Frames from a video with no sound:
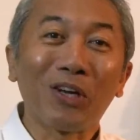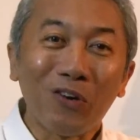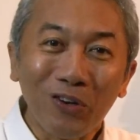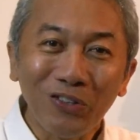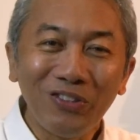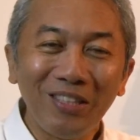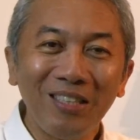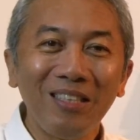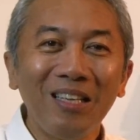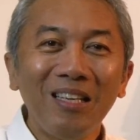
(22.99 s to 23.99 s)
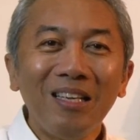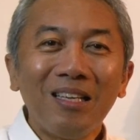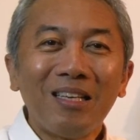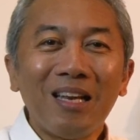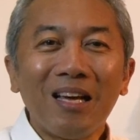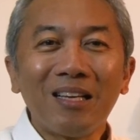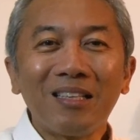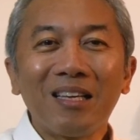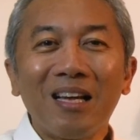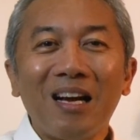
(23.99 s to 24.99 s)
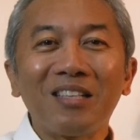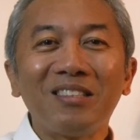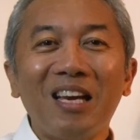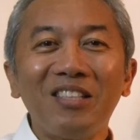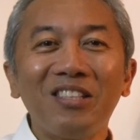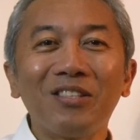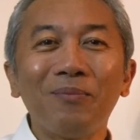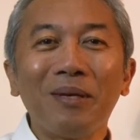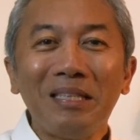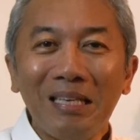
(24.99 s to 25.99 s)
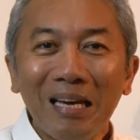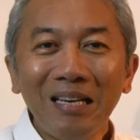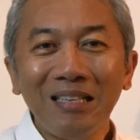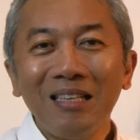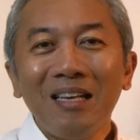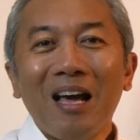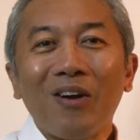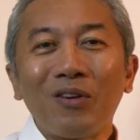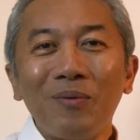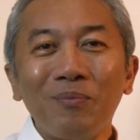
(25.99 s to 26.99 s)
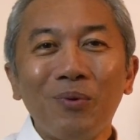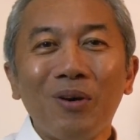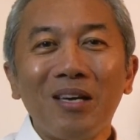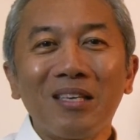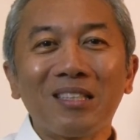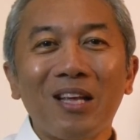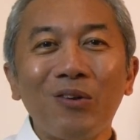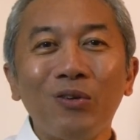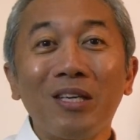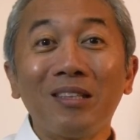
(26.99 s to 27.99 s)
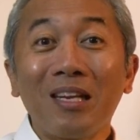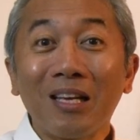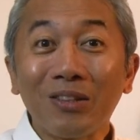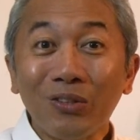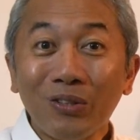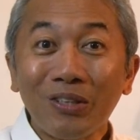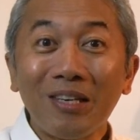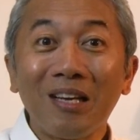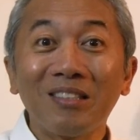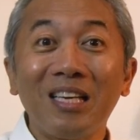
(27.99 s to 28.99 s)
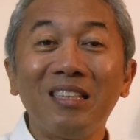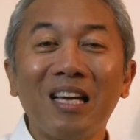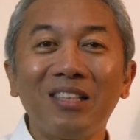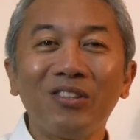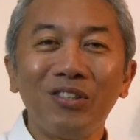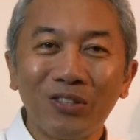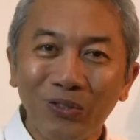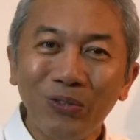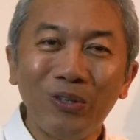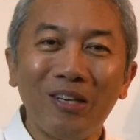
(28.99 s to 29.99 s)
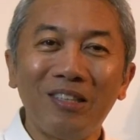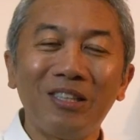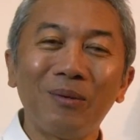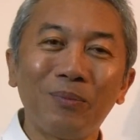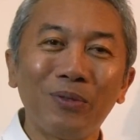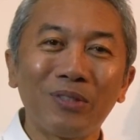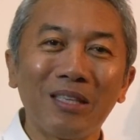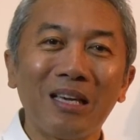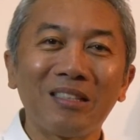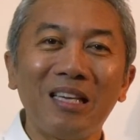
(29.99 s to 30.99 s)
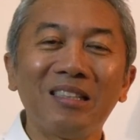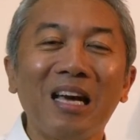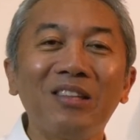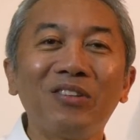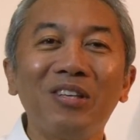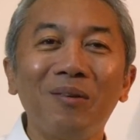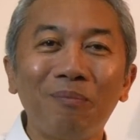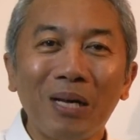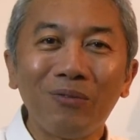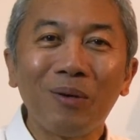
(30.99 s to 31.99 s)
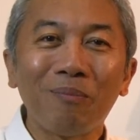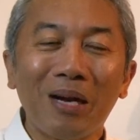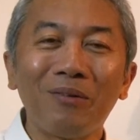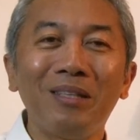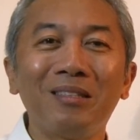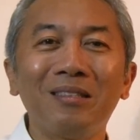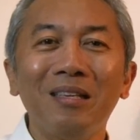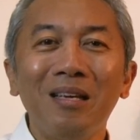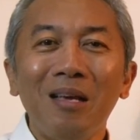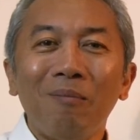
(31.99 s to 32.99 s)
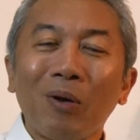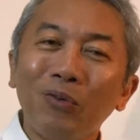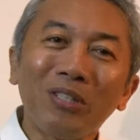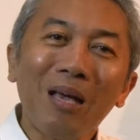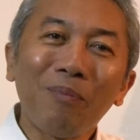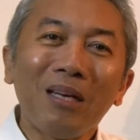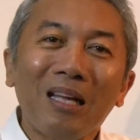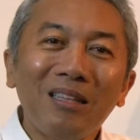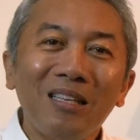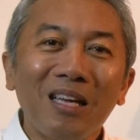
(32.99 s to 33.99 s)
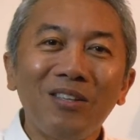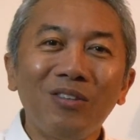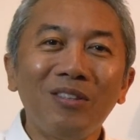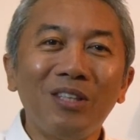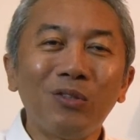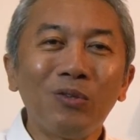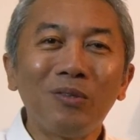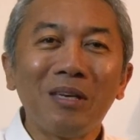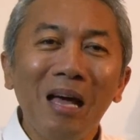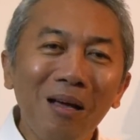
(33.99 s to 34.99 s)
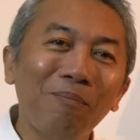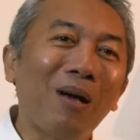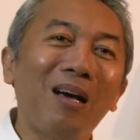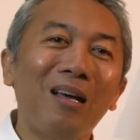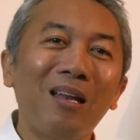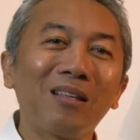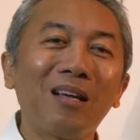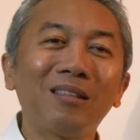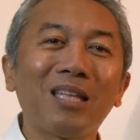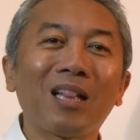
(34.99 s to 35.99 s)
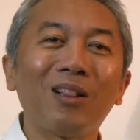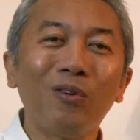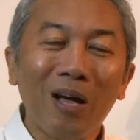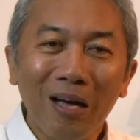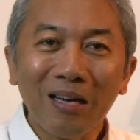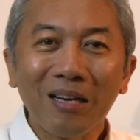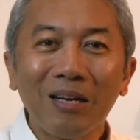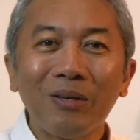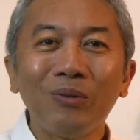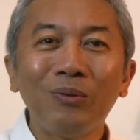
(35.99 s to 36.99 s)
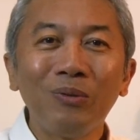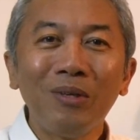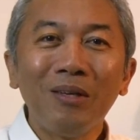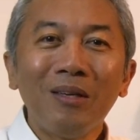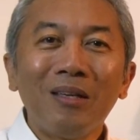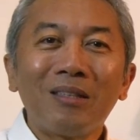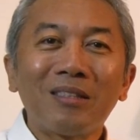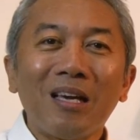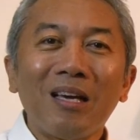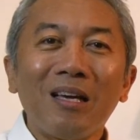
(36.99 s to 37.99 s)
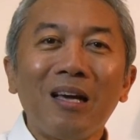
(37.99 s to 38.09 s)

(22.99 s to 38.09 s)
of Ecology ng uh, Archdiocese of Manila. Ako rin po ay kasalukuyang director ng St. Anthony School dito po sa St. Anthony of Padua Parish. Pag-uusapan natin ngayon itong napakahalagang tatlong araw sa